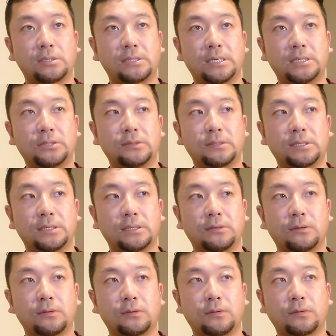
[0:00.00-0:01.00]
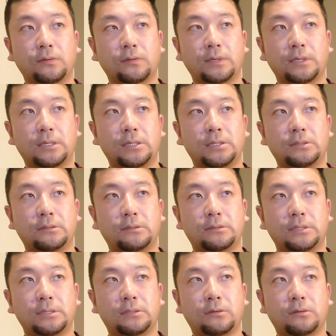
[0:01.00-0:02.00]
国際情勢ということで非
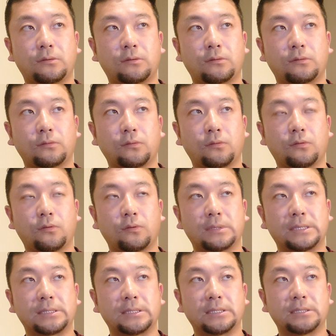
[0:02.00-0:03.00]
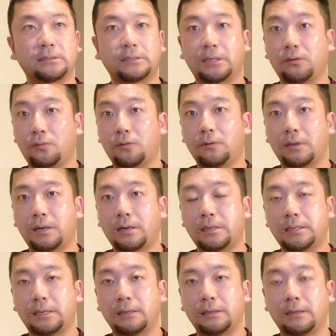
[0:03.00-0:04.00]
常にここのところですね、新型コロナ
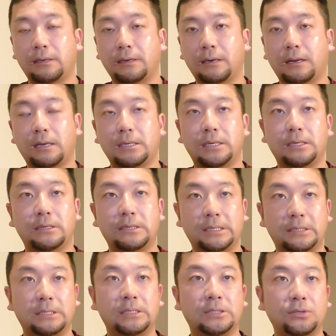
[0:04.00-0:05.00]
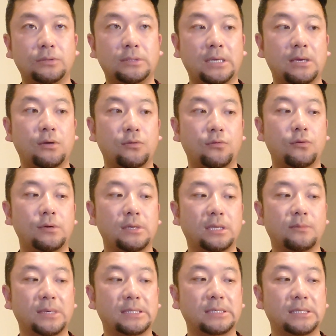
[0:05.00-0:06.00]
禍になってから非常に動
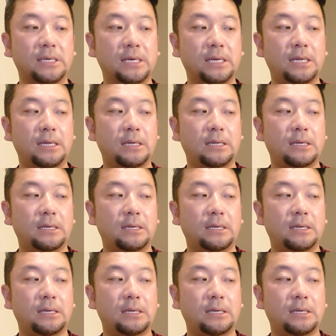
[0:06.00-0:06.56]
いてます。